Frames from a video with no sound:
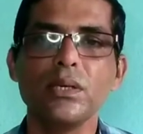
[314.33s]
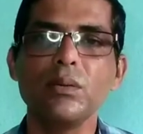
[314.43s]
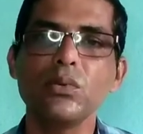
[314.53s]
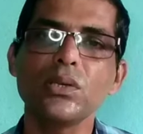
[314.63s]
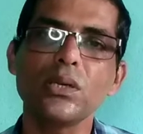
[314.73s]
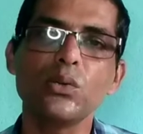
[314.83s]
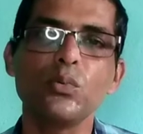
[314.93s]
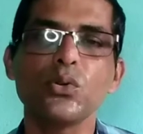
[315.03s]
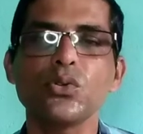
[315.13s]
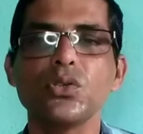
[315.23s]
এরপর তাকে
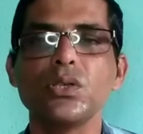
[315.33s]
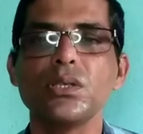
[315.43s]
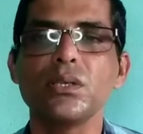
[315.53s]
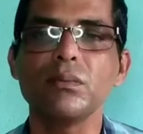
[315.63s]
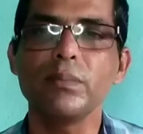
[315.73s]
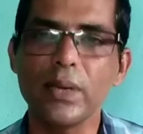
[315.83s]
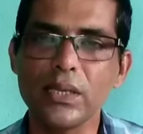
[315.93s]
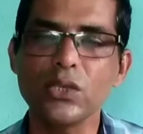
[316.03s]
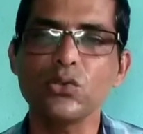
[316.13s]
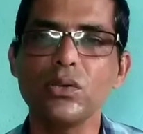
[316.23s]
খুব সৃষ্টে
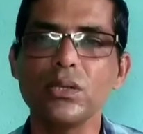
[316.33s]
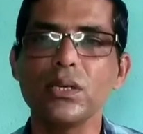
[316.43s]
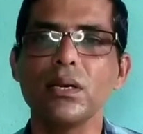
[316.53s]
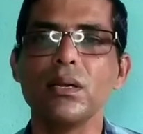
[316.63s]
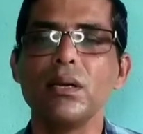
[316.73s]
ব্যাধের সন্তান